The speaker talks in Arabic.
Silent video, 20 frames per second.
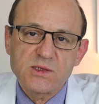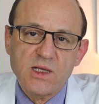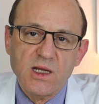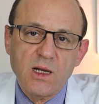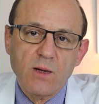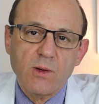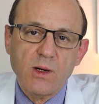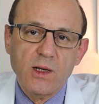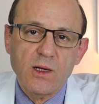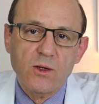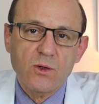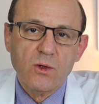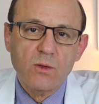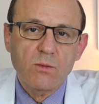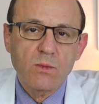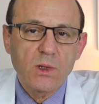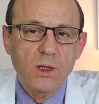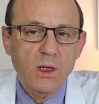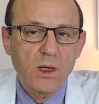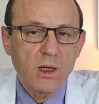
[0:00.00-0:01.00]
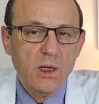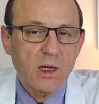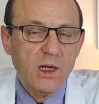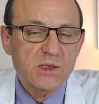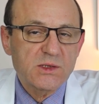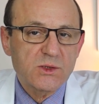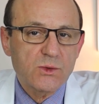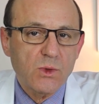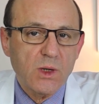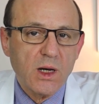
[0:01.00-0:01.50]
السلام عليكم
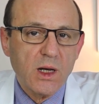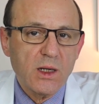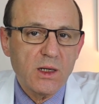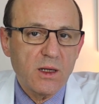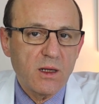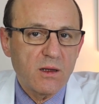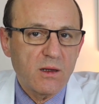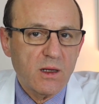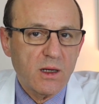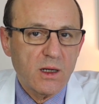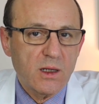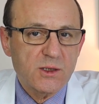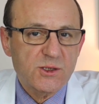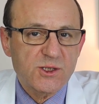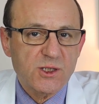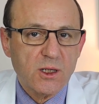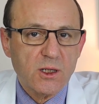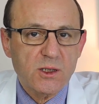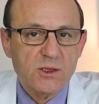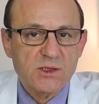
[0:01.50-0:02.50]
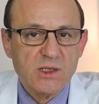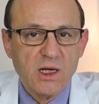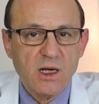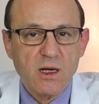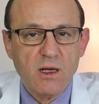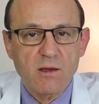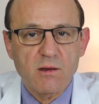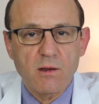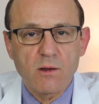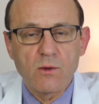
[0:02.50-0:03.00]
السؤال إذا الشخص
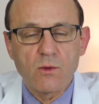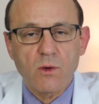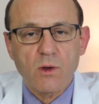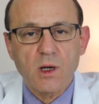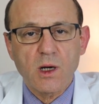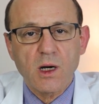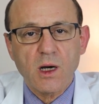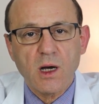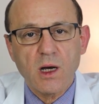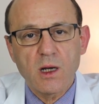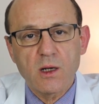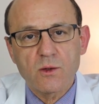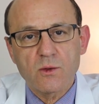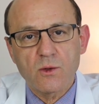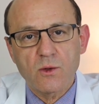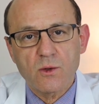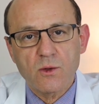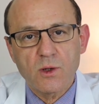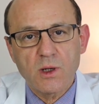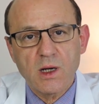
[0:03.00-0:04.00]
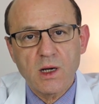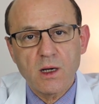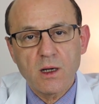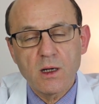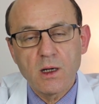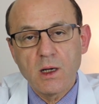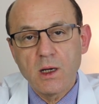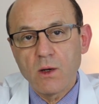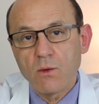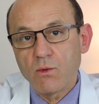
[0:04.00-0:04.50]
أخذ لقاح الكورونا
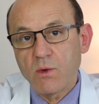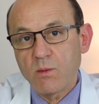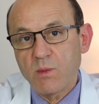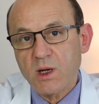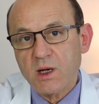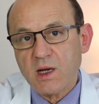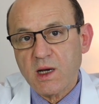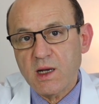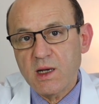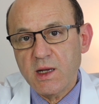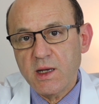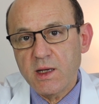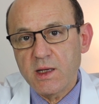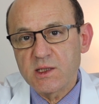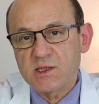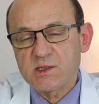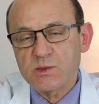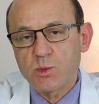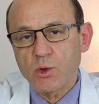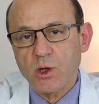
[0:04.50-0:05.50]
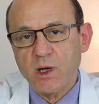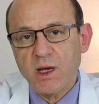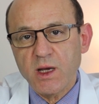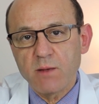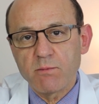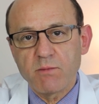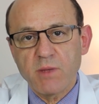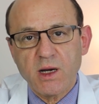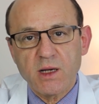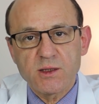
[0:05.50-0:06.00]
ومر عليه
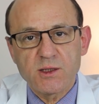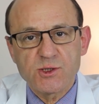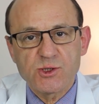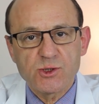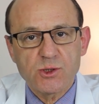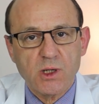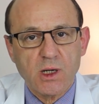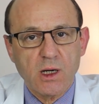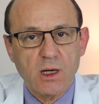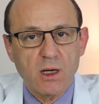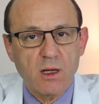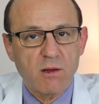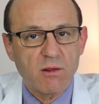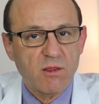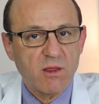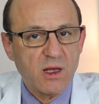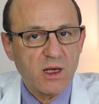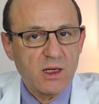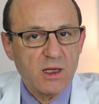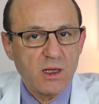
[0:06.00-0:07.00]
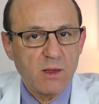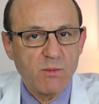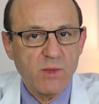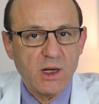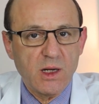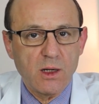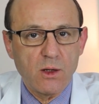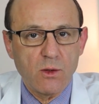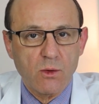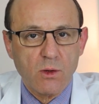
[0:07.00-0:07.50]
أسبوعين بعد الجرعة الثانية
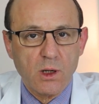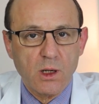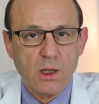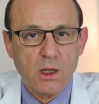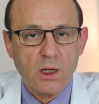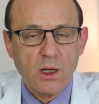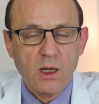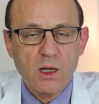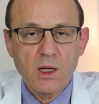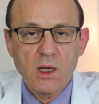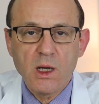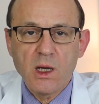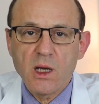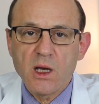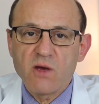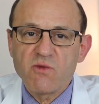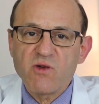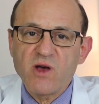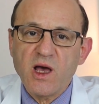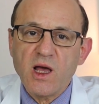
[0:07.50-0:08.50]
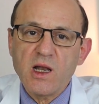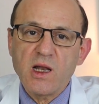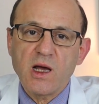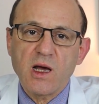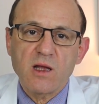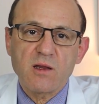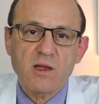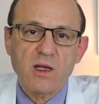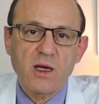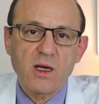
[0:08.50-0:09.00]
من اللقاح فهل
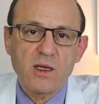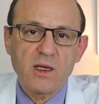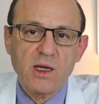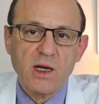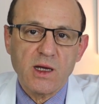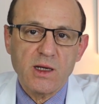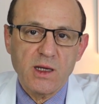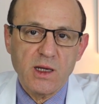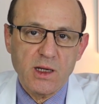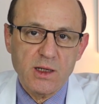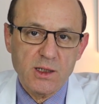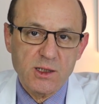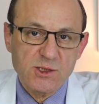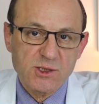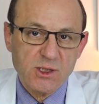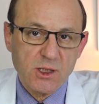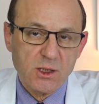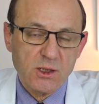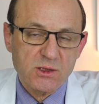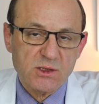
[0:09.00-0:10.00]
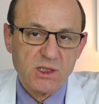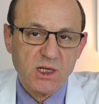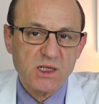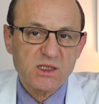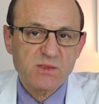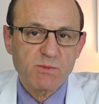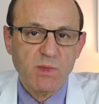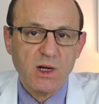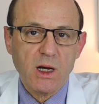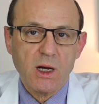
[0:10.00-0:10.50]
هذا يعني أن الشخص
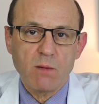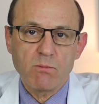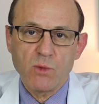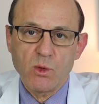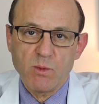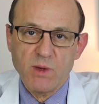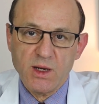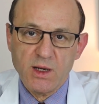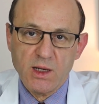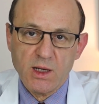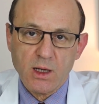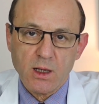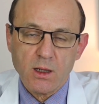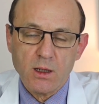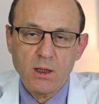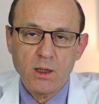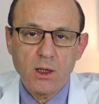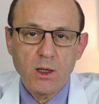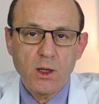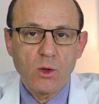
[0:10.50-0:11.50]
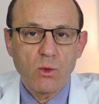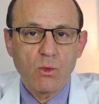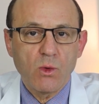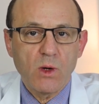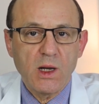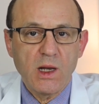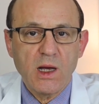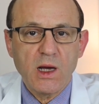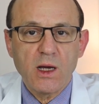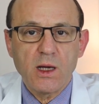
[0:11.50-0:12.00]
أصبح ممنع
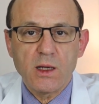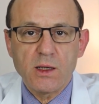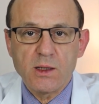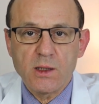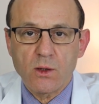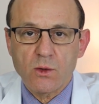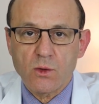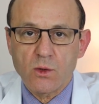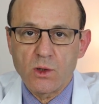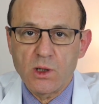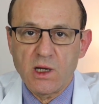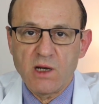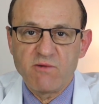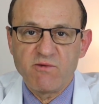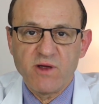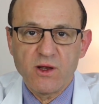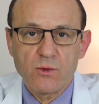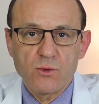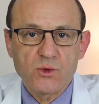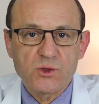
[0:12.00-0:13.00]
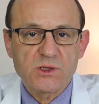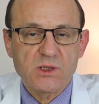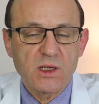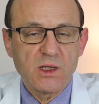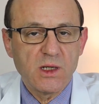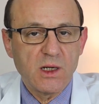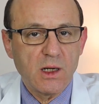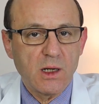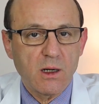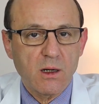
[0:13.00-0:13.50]
ولا ينقل الفيروس
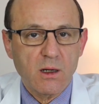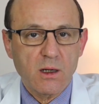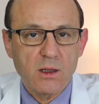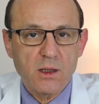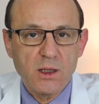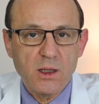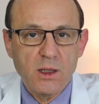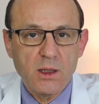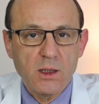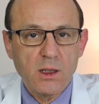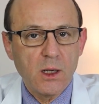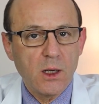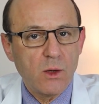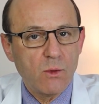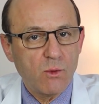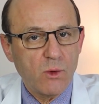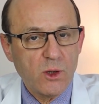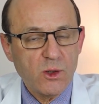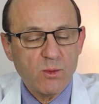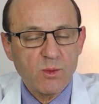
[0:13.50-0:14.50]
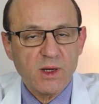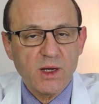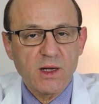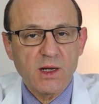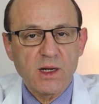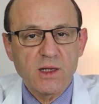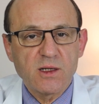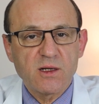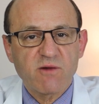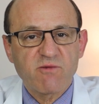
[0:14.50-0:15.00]
للآخرين
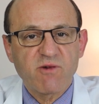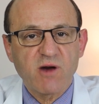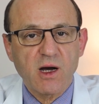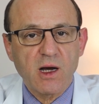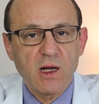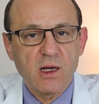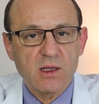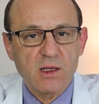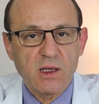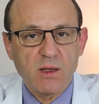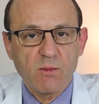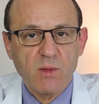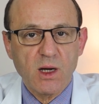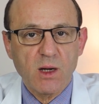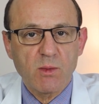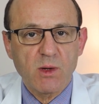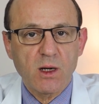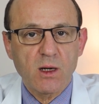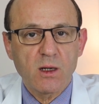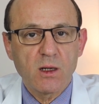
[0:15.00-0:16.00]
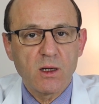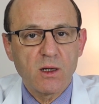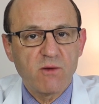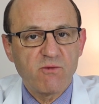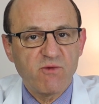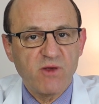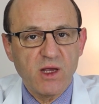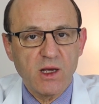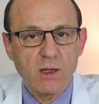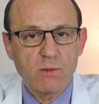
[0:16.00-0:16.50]
ويمكن أن يرفع الكمامة
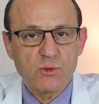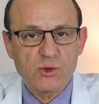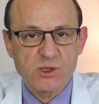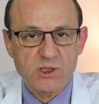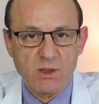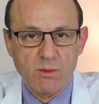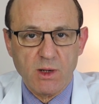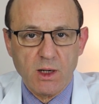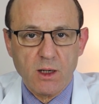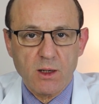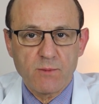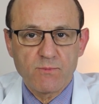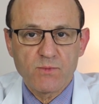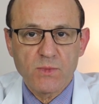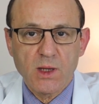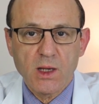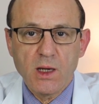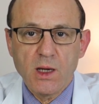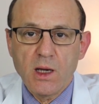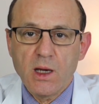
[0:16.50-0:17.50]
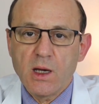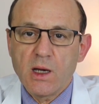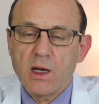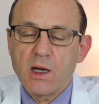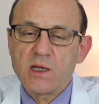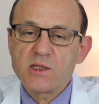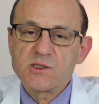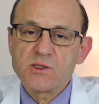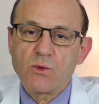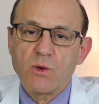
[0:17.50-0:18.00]
في المجتمع؟
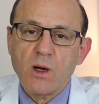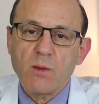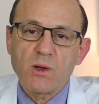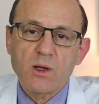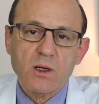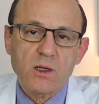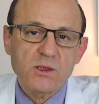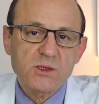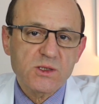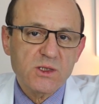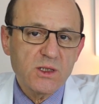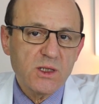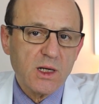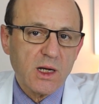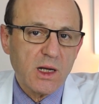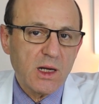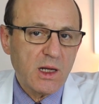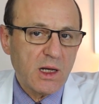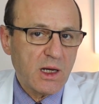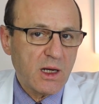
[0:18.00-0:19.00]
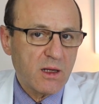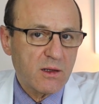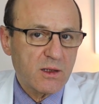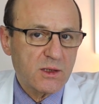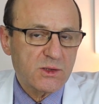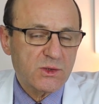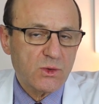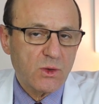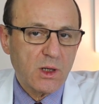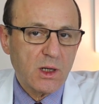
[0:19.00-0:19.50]
الجواب القصير على هذا
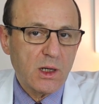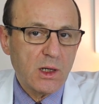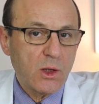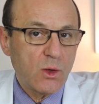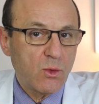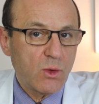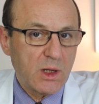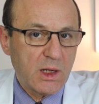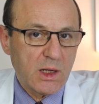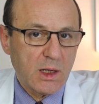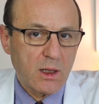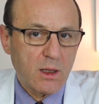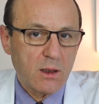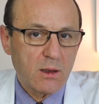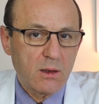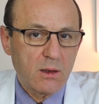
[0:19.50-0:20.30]
السؤال هو لا